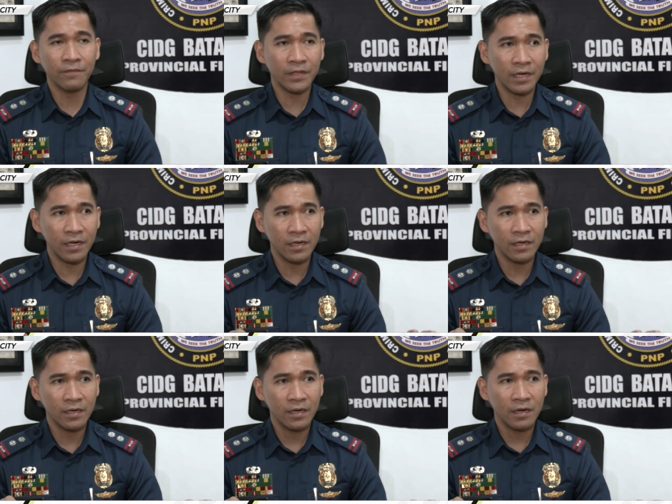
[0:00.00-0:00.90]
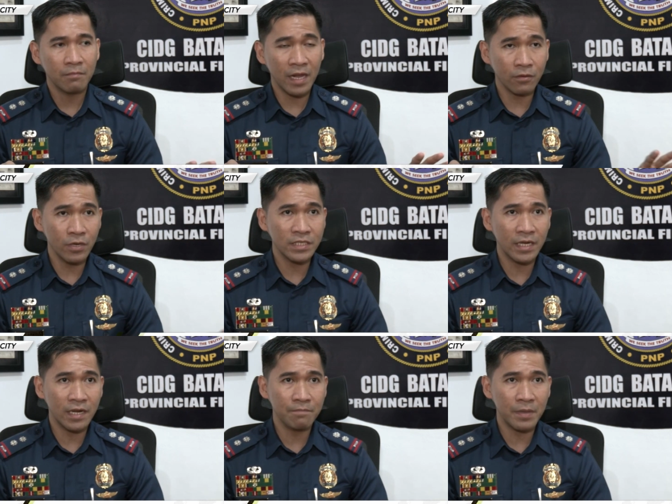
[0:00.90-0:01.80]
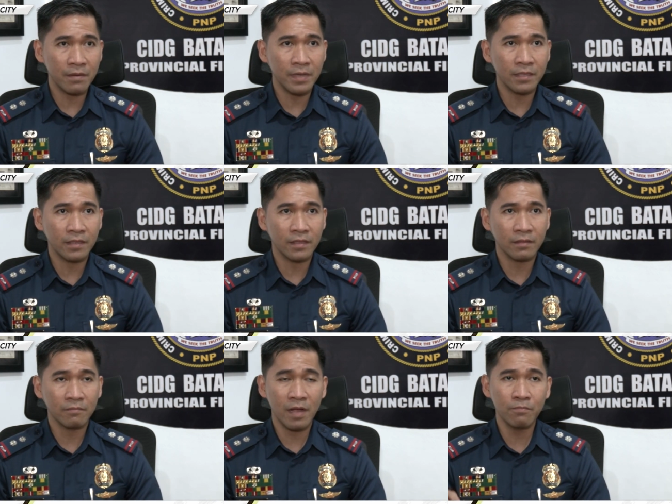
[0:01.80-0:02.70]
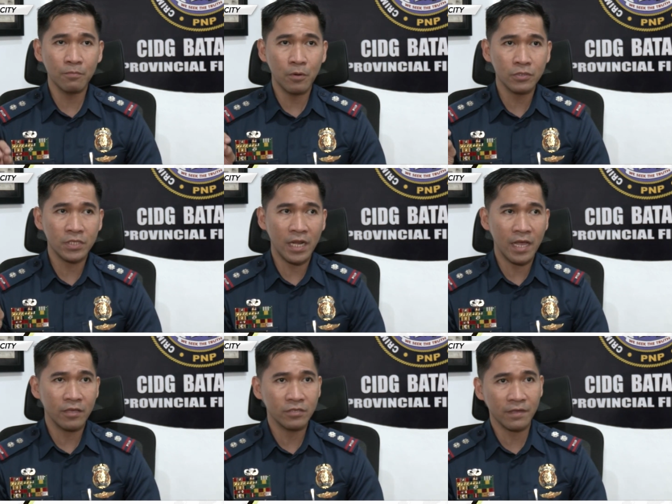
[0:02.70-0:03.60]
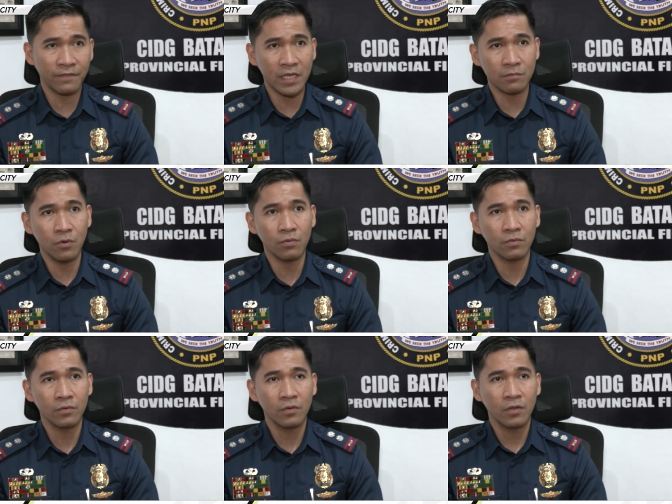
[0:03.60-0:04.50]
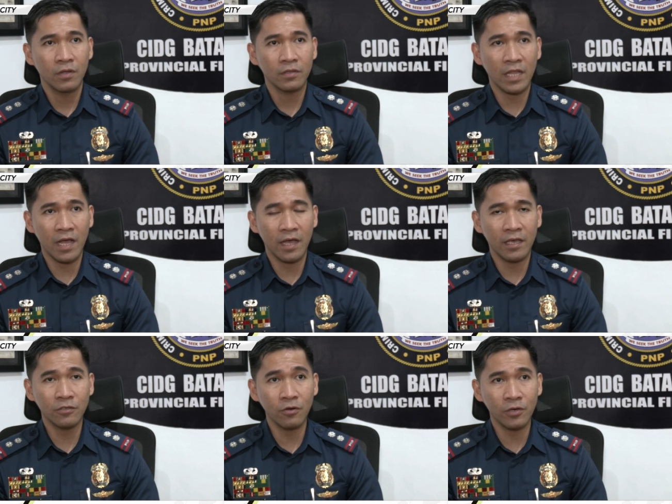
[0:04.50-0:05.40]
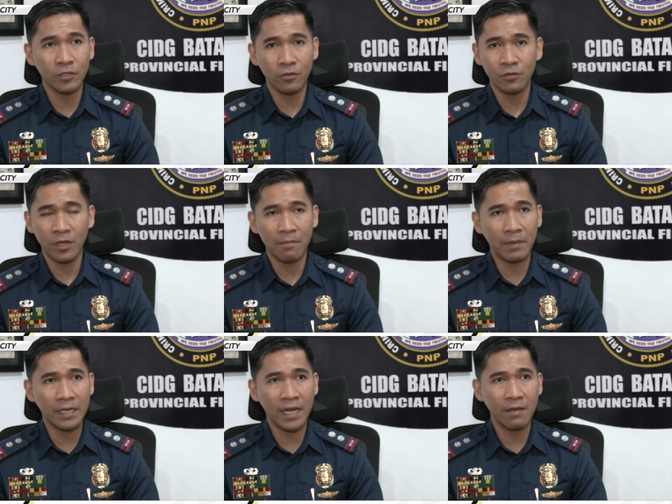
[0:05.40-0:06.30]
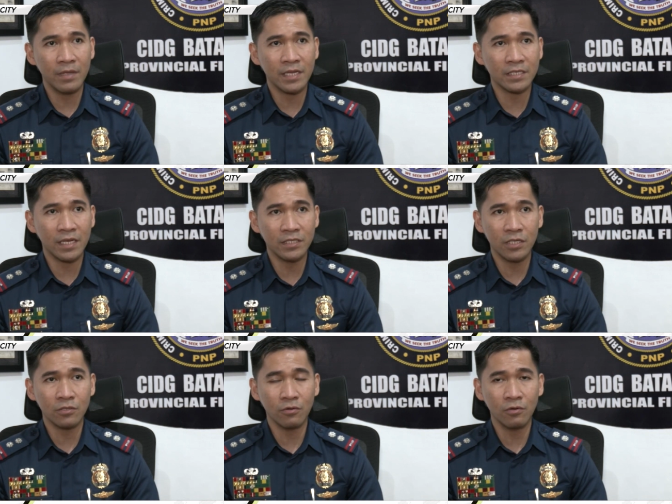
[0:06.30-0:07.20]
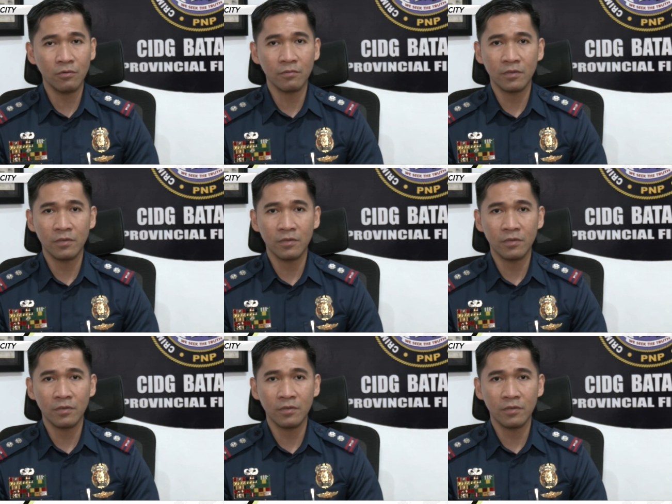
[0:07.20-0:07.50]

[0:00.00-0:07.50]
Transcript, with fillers: after makakuha sila ng permit, magpo-post sila ngayon sa Facebook na ito, ito yung company namin, is legit to.